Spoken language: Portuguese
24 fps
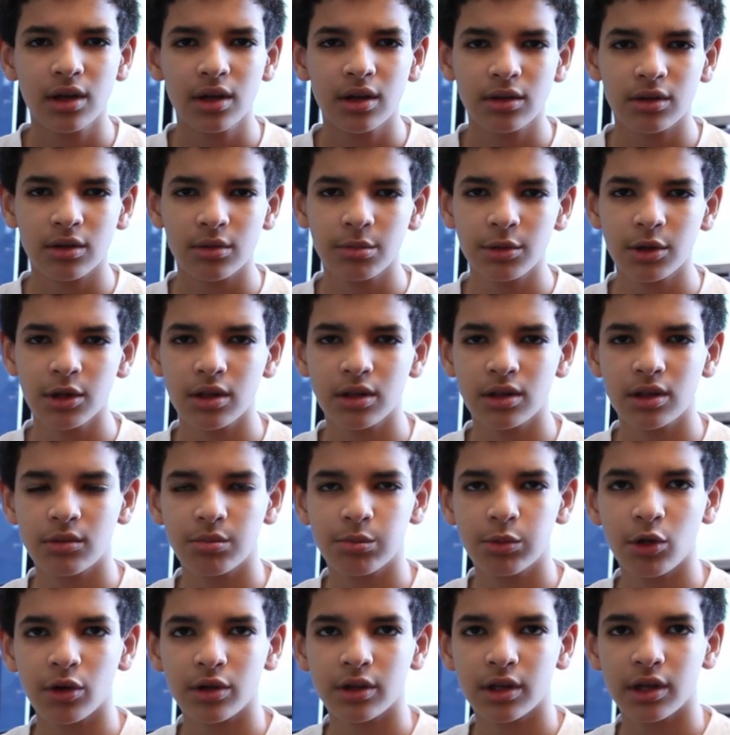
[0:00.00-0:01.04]
sobre
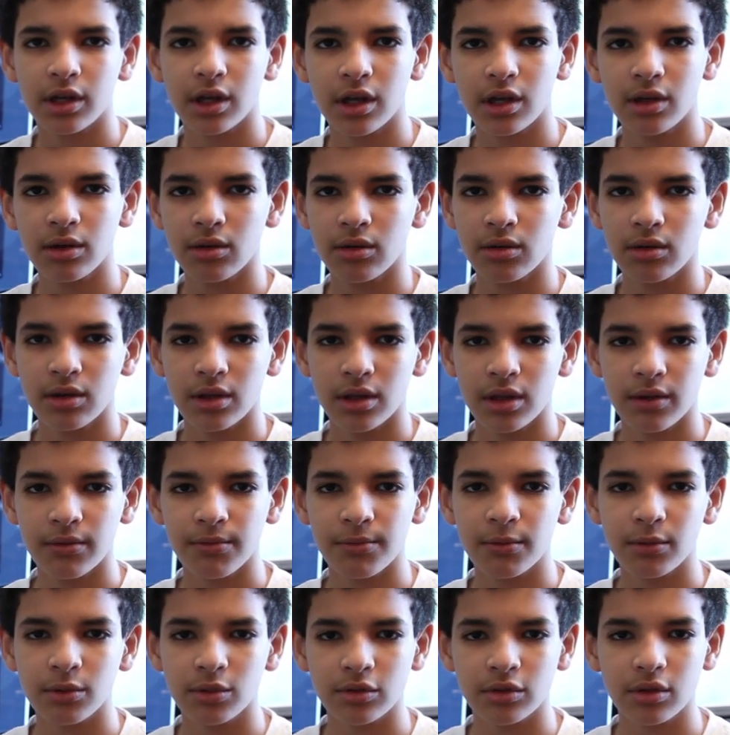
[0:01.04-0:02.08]
desbloqueio e
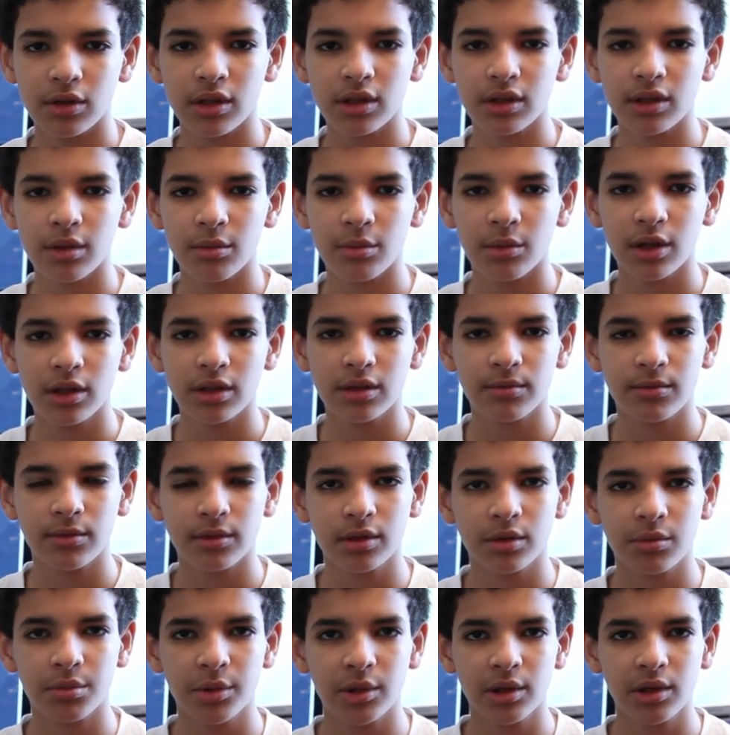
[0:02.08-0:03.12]
funções a mais que
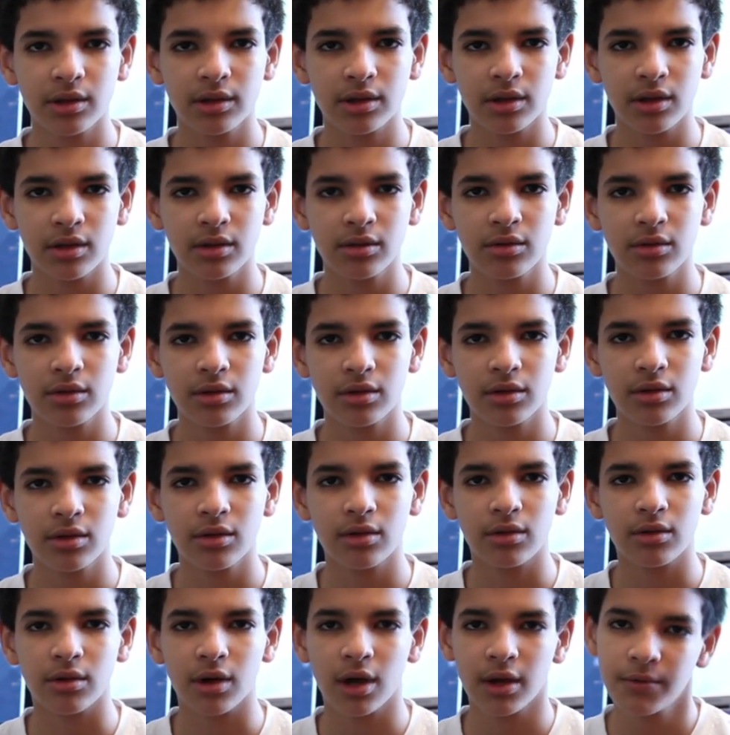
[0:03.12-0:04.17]
você pode ter no
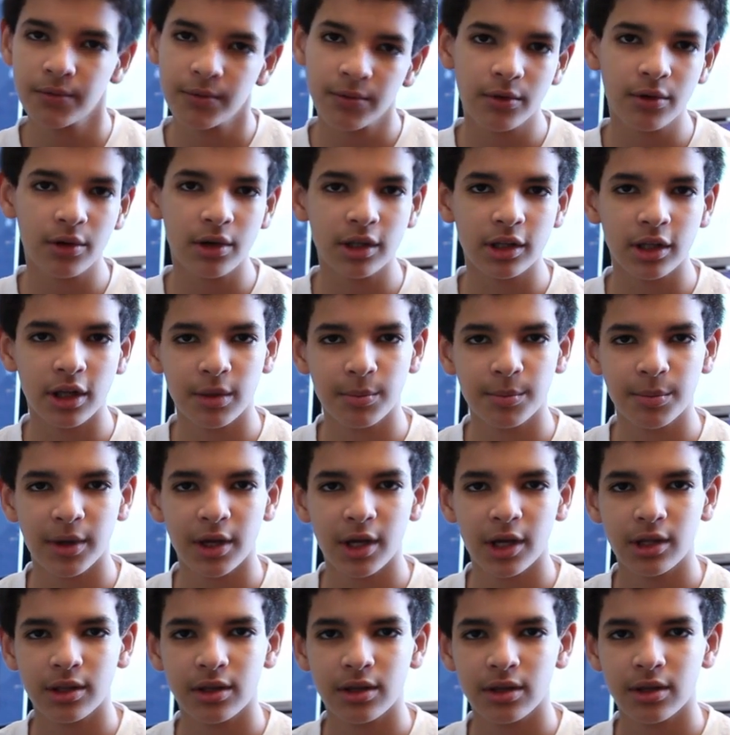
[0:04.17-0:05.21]
seu iPhone,
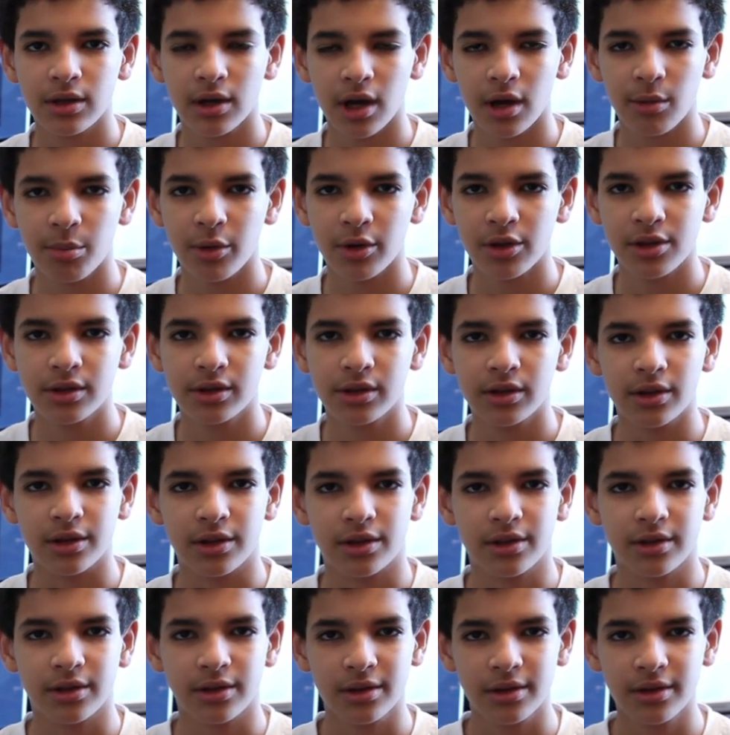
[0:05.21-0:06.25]
iPad, iPod
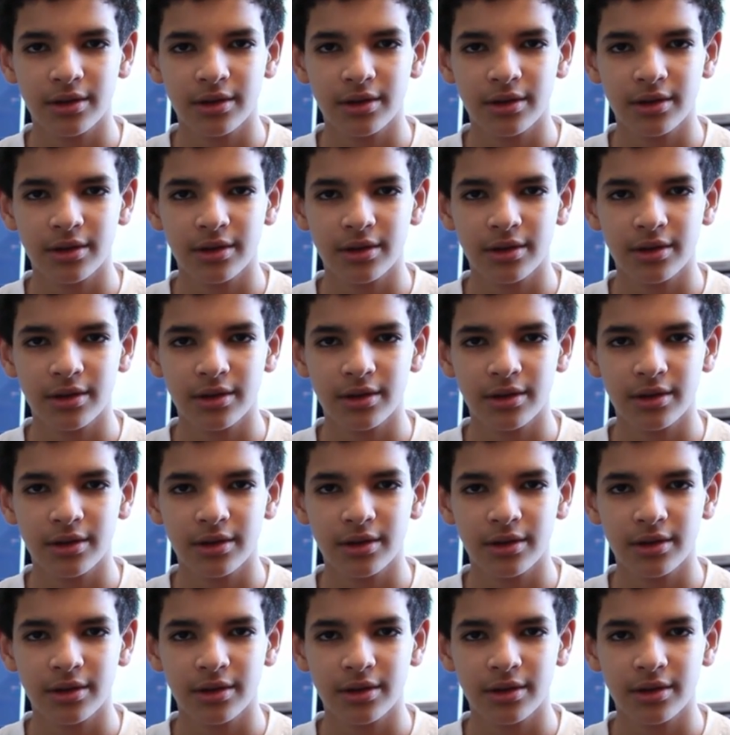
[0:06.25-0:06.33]
Touch.